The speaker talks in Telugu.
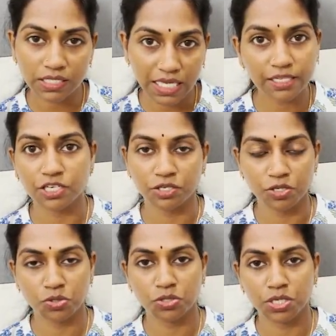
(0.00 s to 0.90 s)
సేల్
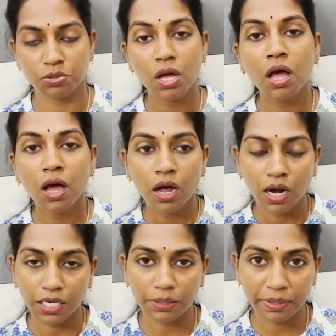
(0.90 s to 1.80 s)
చేసేస్తుంటారు
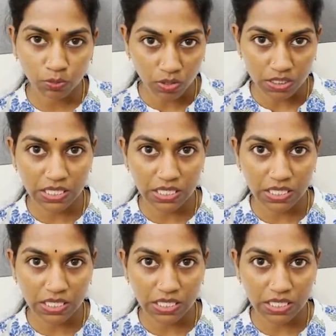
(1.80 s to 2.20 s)
అంటే మనకు ఒక